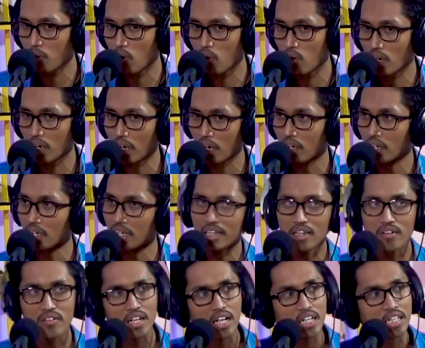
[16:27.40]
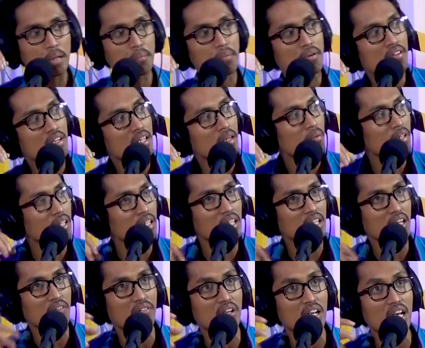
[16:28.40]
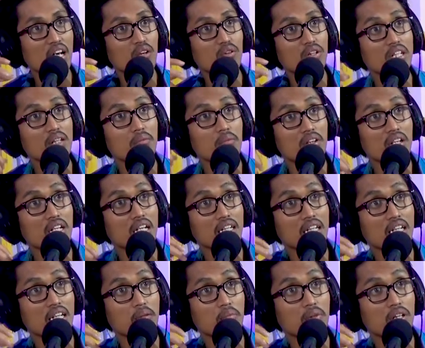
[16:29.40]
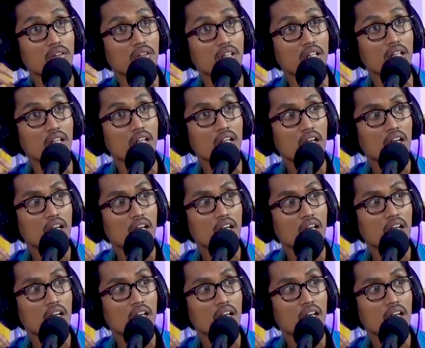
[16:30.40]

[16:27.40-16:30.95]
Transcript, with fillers: mau kan istilahnya apa sih namanya ini cover lagu nih bisa dikatakan begitu Jadi